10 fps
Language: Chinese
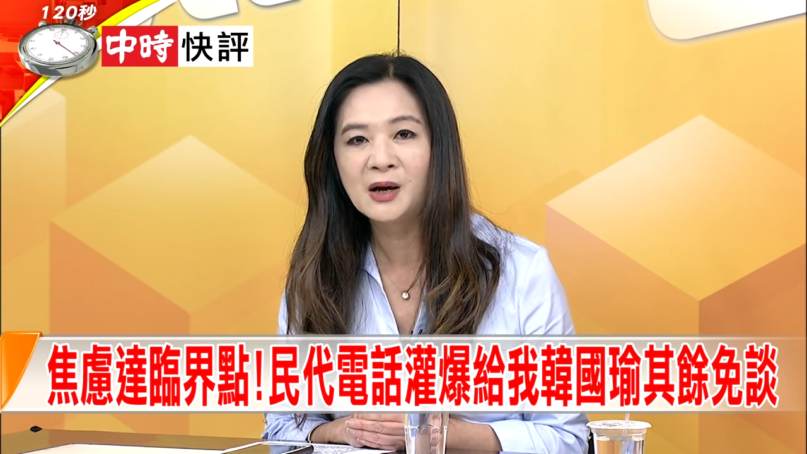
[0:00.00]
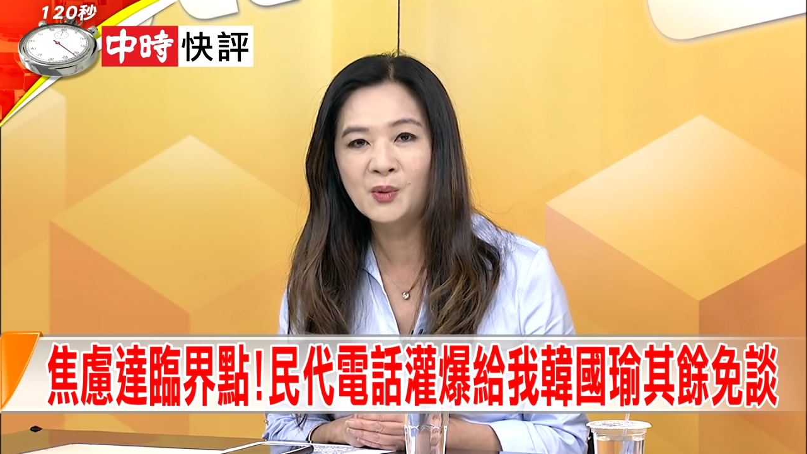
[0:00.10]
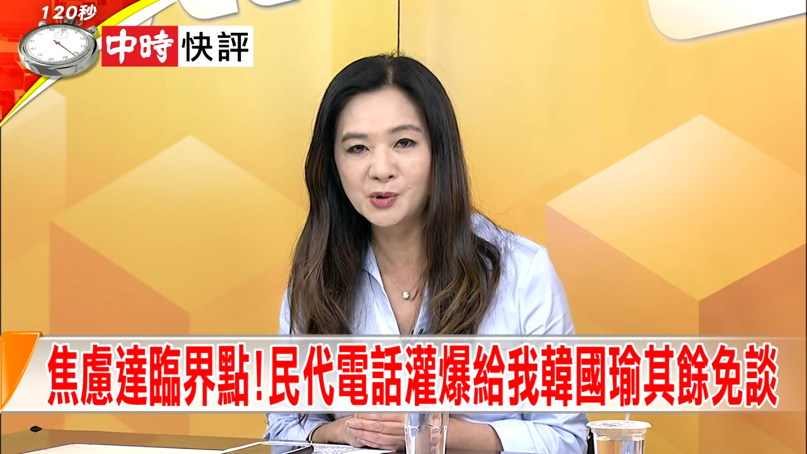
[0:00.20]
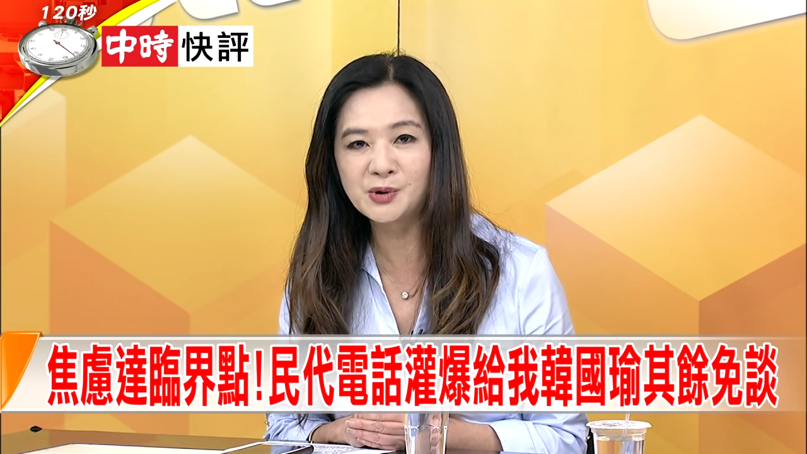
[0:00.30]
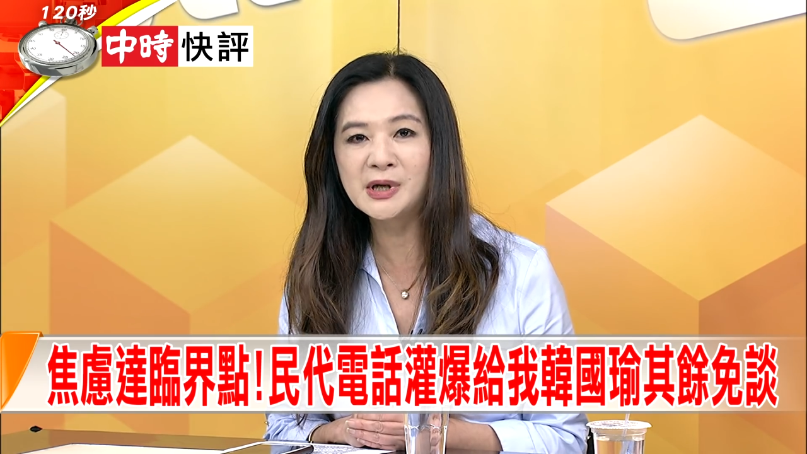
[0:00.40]

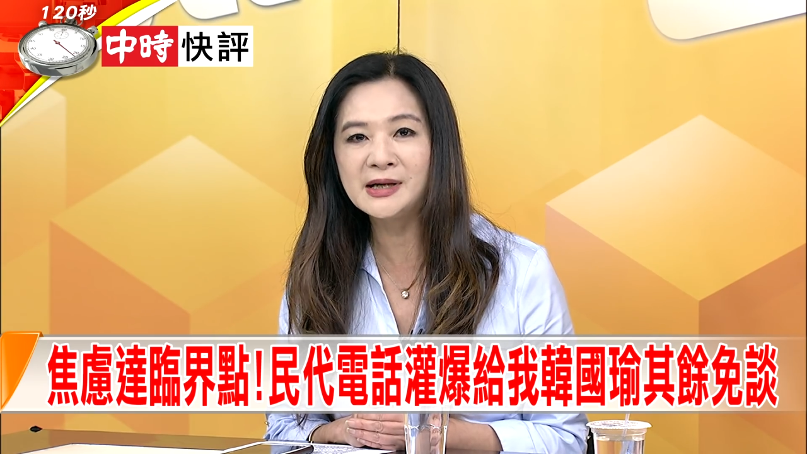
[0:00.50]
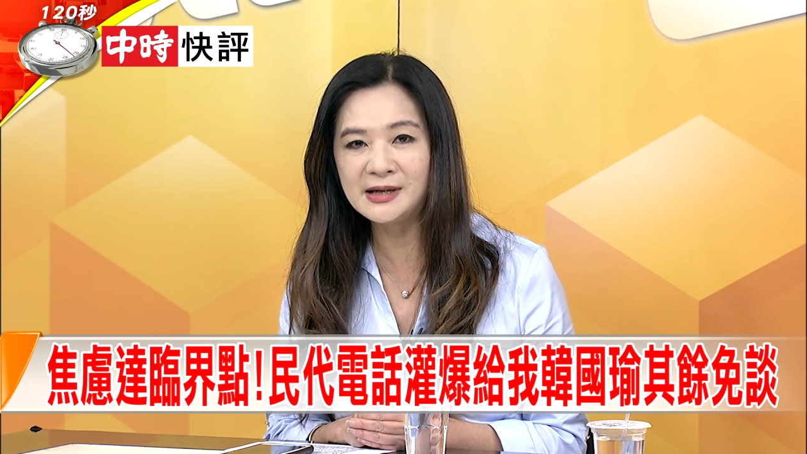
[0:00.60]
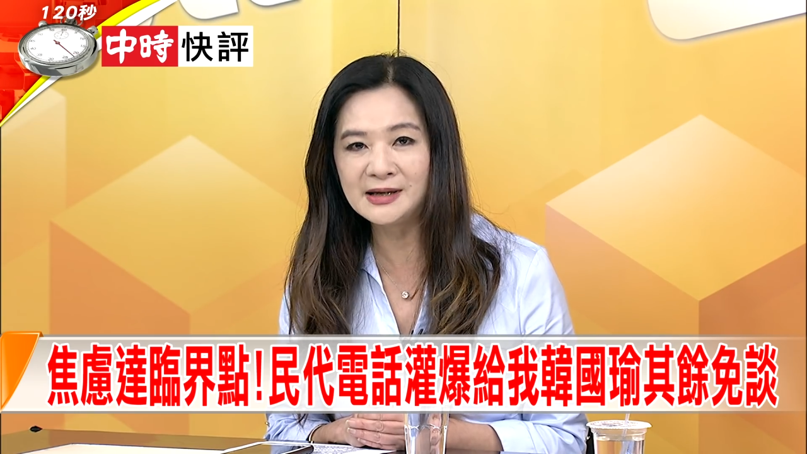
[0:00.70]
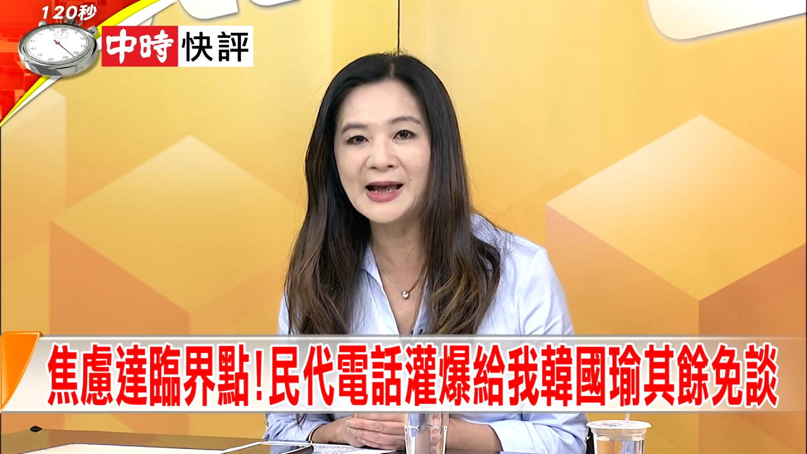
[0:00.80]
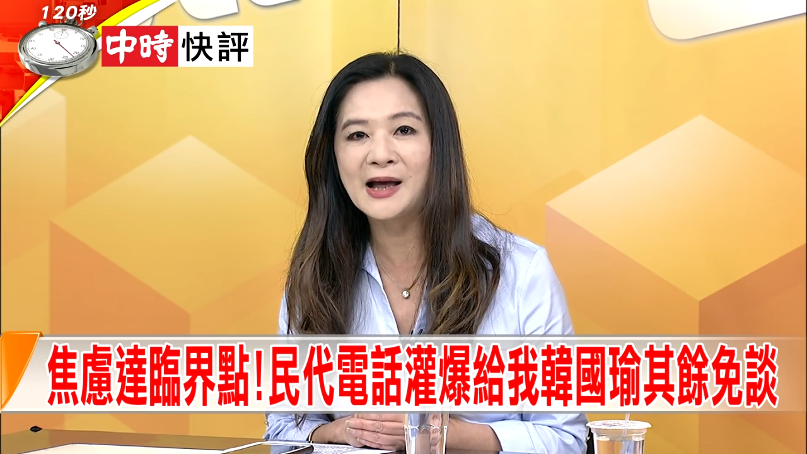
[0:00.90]
我觉得
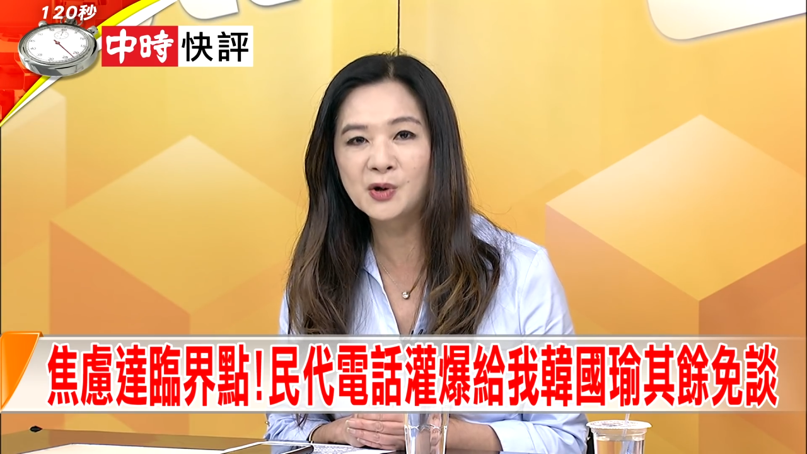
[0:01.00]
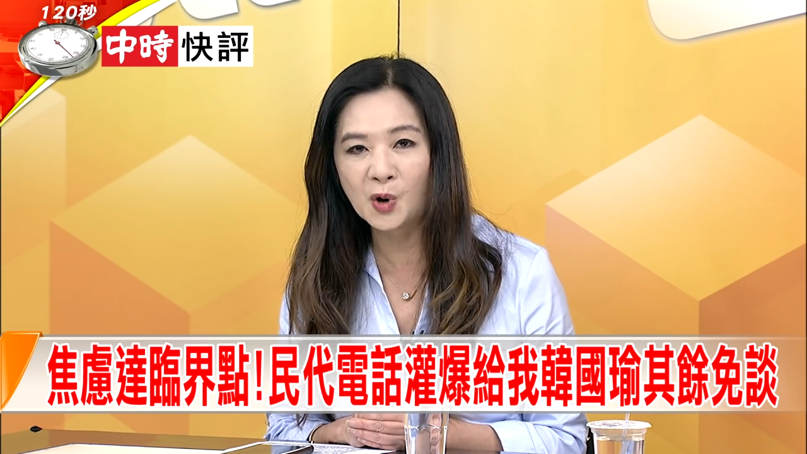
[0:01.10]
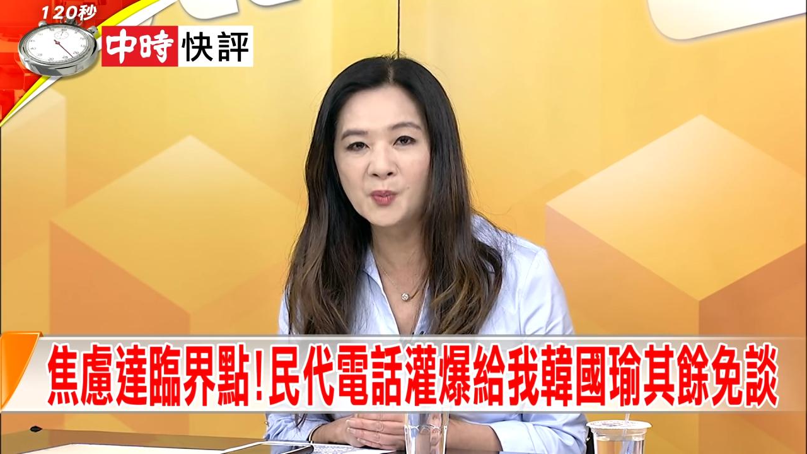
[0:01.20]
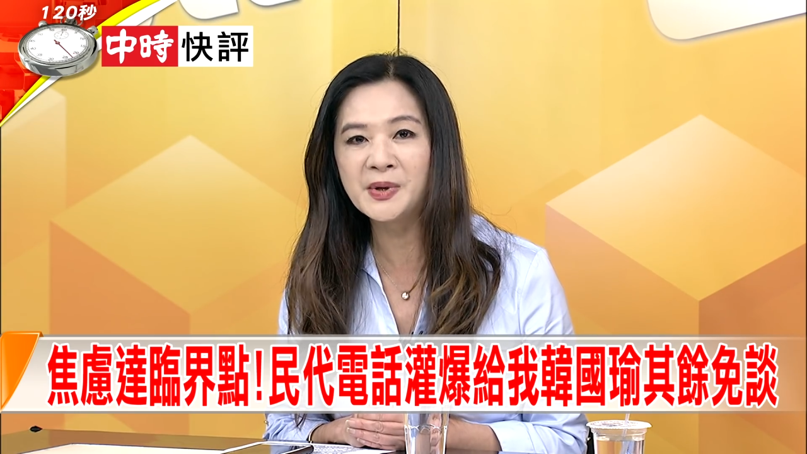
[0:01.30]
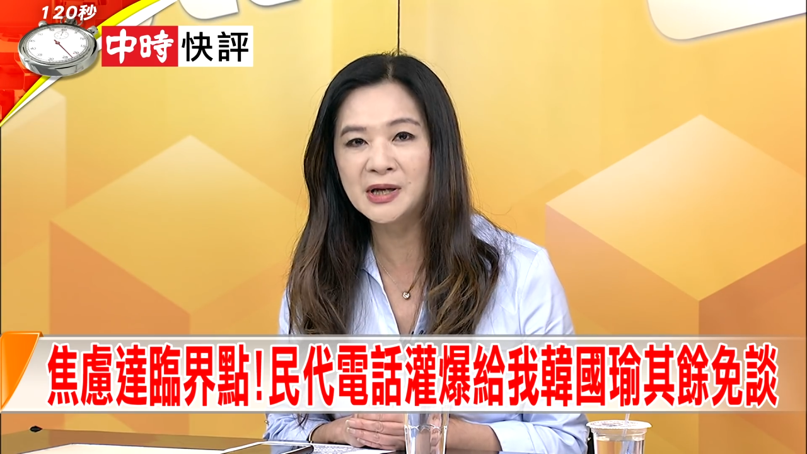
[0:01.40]
应该
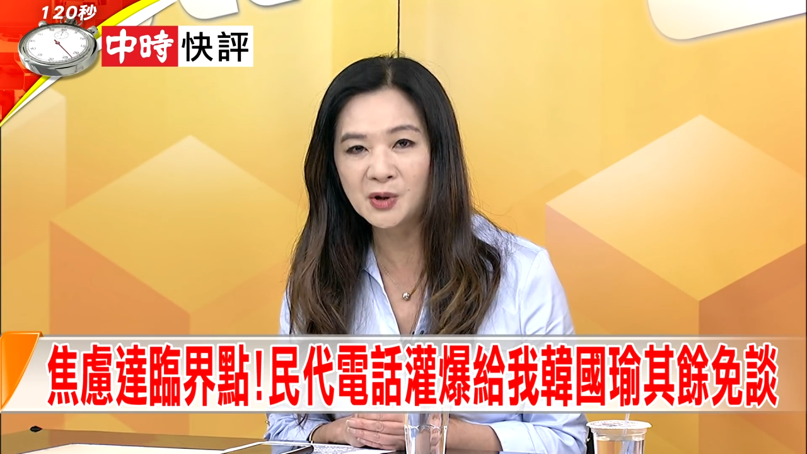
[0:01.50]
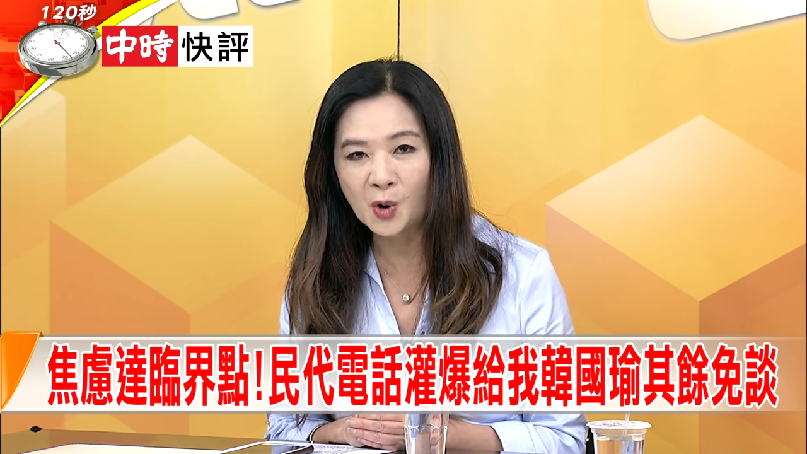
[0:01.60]
公平、